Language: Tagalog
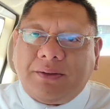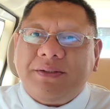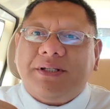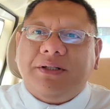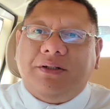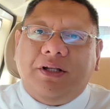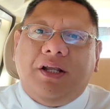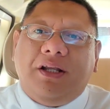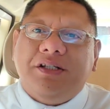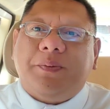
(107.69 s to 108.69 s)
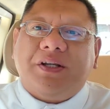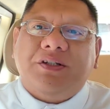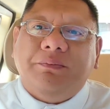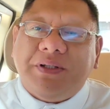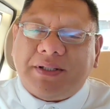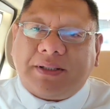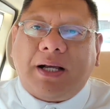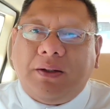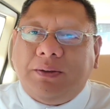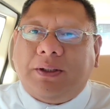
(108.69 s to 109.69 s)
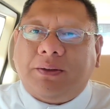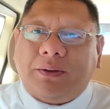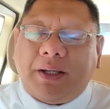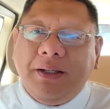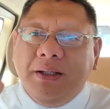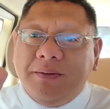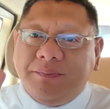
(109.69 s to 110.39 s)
ato sa gid i-inspection bisitahon na to kay